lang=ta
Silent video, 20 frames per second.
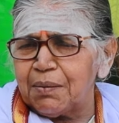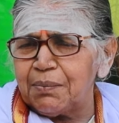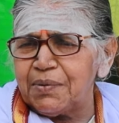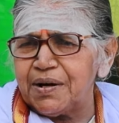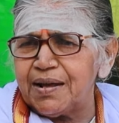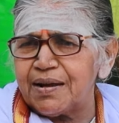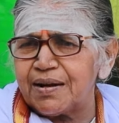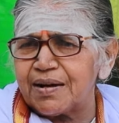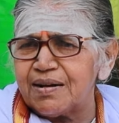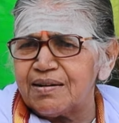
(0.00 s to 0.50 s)

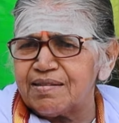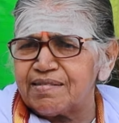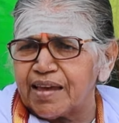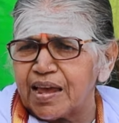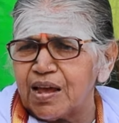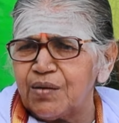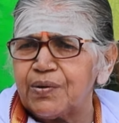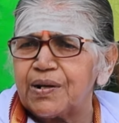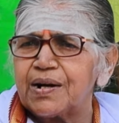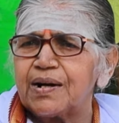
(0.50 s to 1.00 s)
தமிழர்கள்
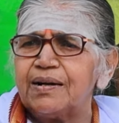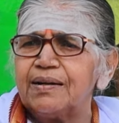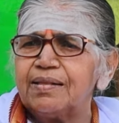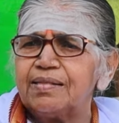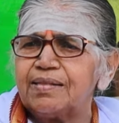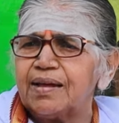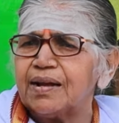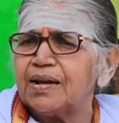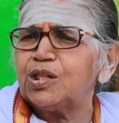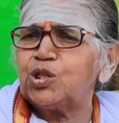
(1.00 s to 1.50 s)
சைவர்கள்
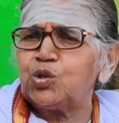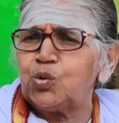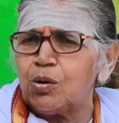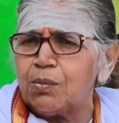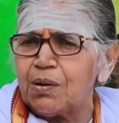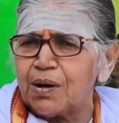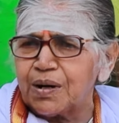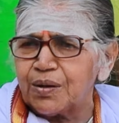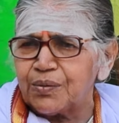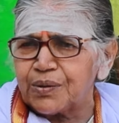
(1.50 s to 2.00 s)

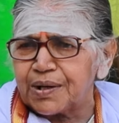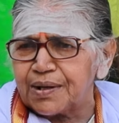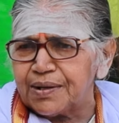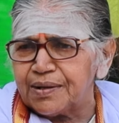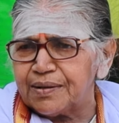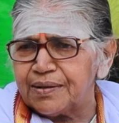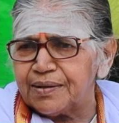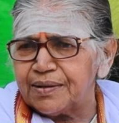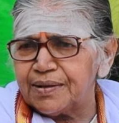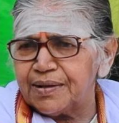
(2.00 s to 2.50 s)
தனித்துவமானவர்கள்
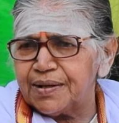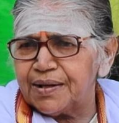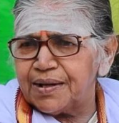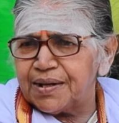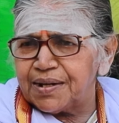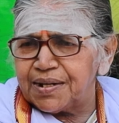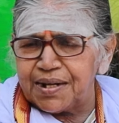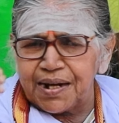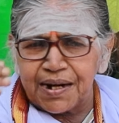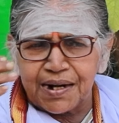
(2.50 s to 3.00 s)

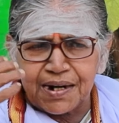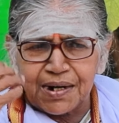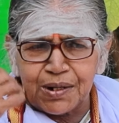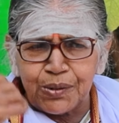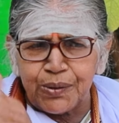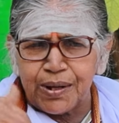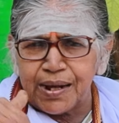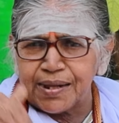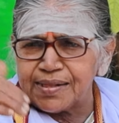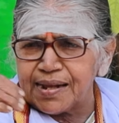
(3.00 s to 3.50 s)

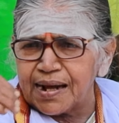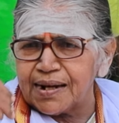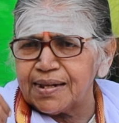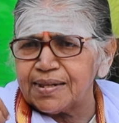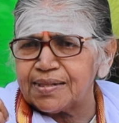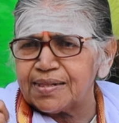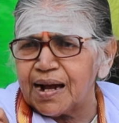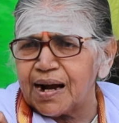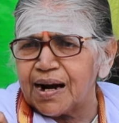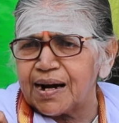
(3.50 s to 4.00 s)
எங்களுடைய
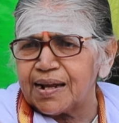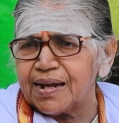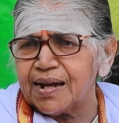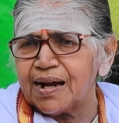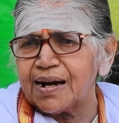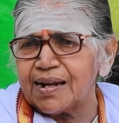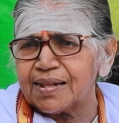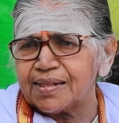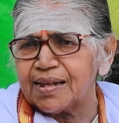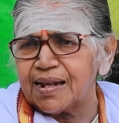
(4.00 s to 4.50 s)
தனித்த
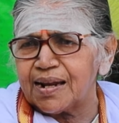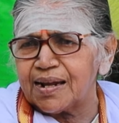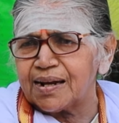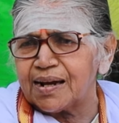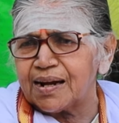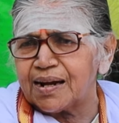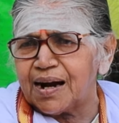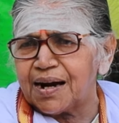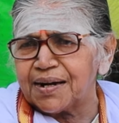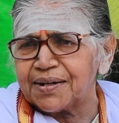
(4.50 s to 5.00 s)
அடையாளத்தை
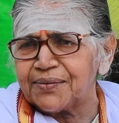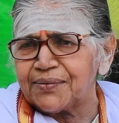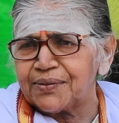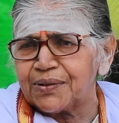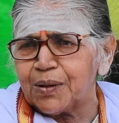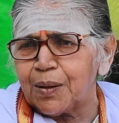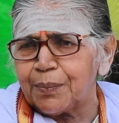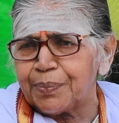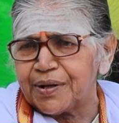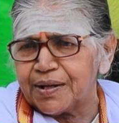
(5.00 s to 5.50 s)
நாங்கள் காட்ட
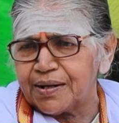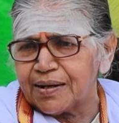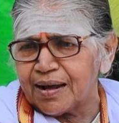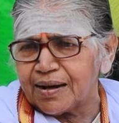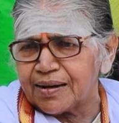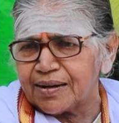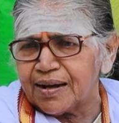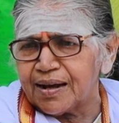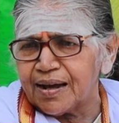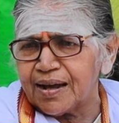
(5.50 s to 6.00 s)
வேணும்
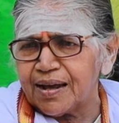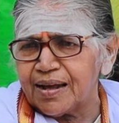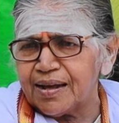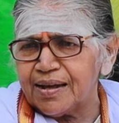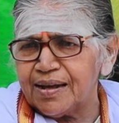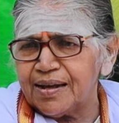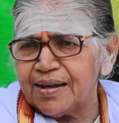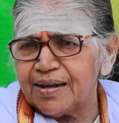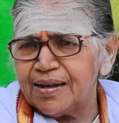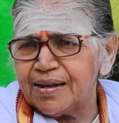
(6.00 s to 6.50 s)
அப்படின்னாக்க
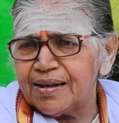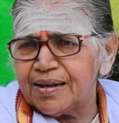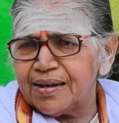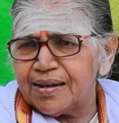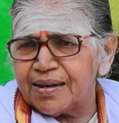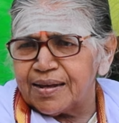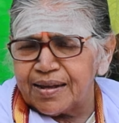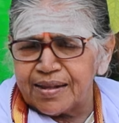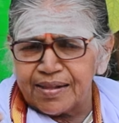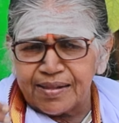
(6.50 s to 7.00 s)

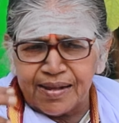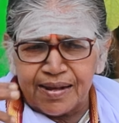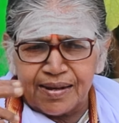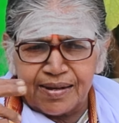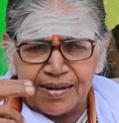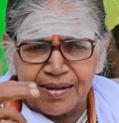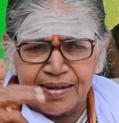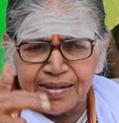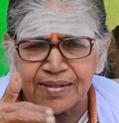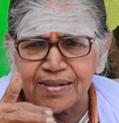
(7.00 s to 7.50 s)
இந்த
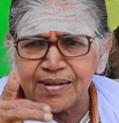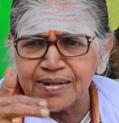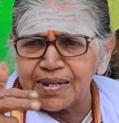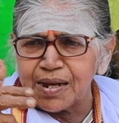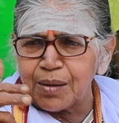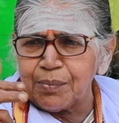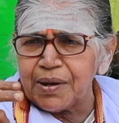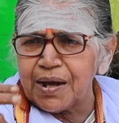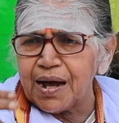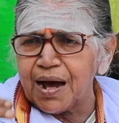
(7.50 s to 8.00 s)
இந்து
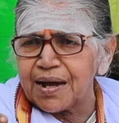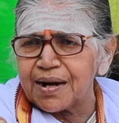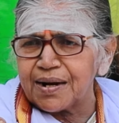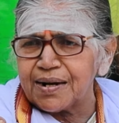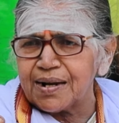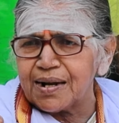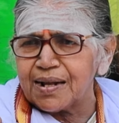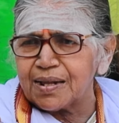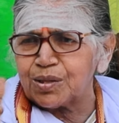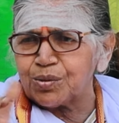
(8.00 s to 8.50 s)
சமய
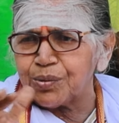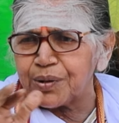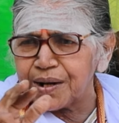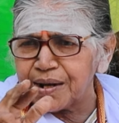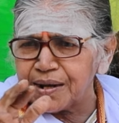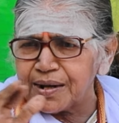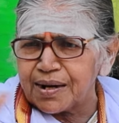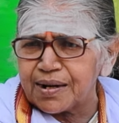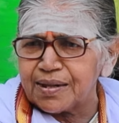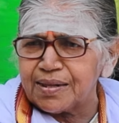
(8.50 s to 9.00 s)

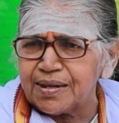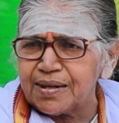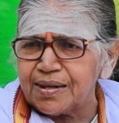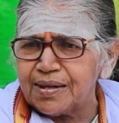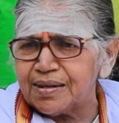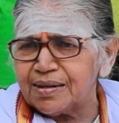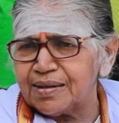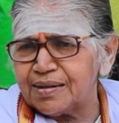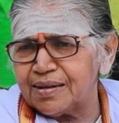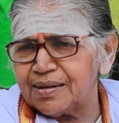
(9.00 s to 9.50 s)
அறநிலைத்துறைங்கிறது
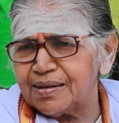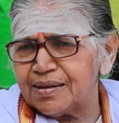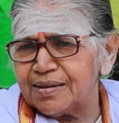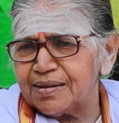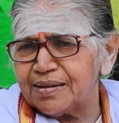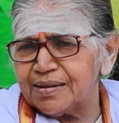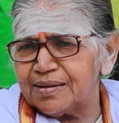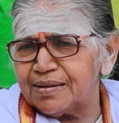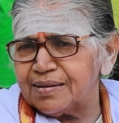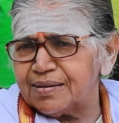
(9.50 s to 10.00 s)

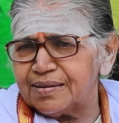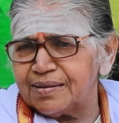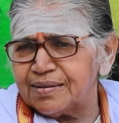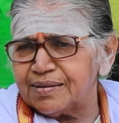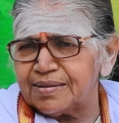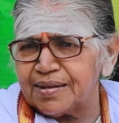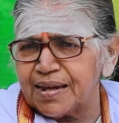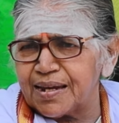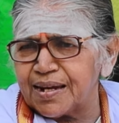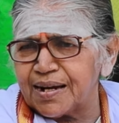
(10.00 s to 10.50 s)

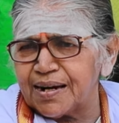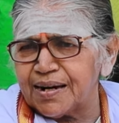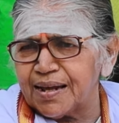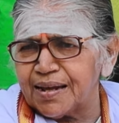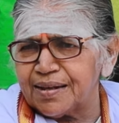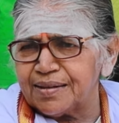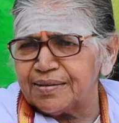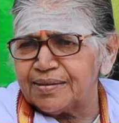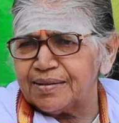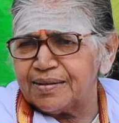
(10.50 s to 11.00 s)
சரி
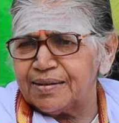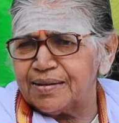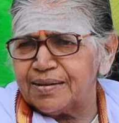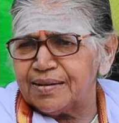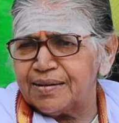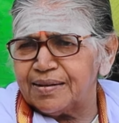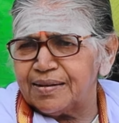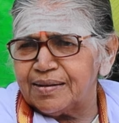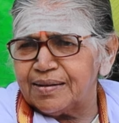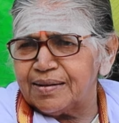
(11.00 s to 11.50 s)
கிடையாது
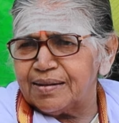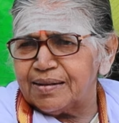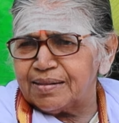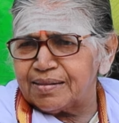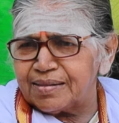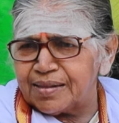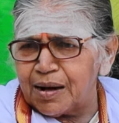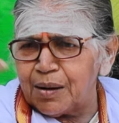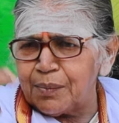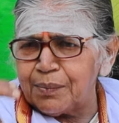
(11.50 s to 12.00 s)

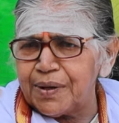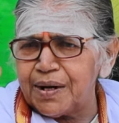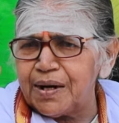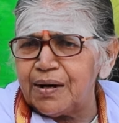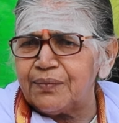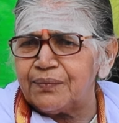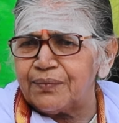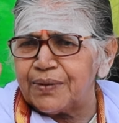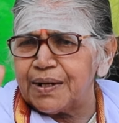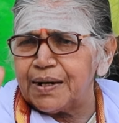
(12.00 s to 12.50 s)
தமிழ்
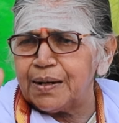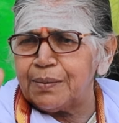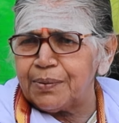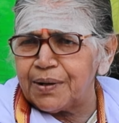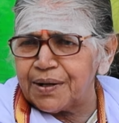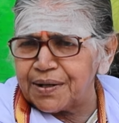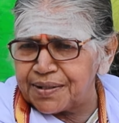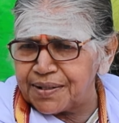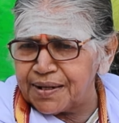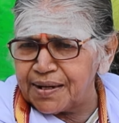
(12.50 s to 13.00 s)

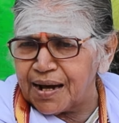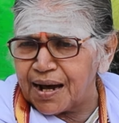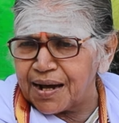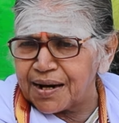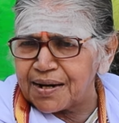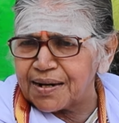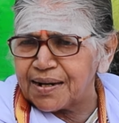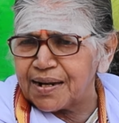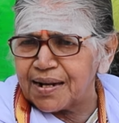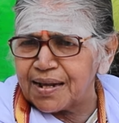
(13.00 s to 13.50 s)
வழிபாட்டு
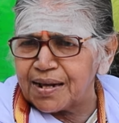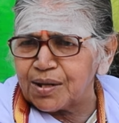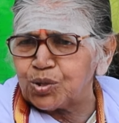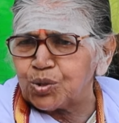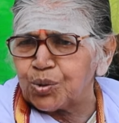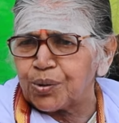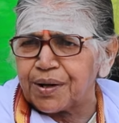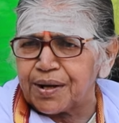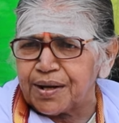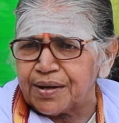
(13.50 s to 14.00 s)

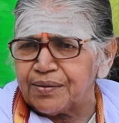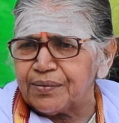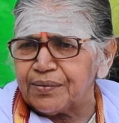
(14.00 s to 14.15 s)
அறநிலையத்துறை